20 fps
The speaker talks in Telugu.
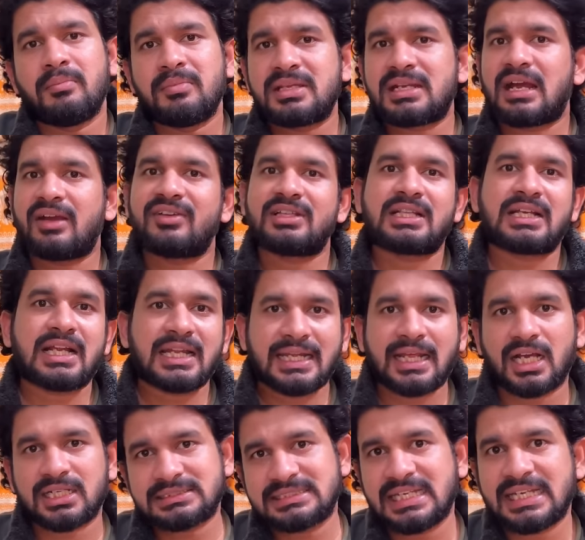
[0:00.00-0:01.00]
మీరు ఆ విధంగా
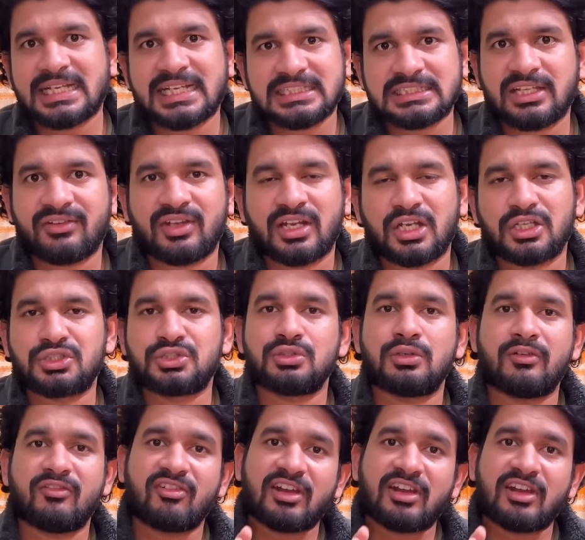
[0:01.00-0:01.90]
డార్జిలింగ్ అయితే వెళ్ళొచ్చు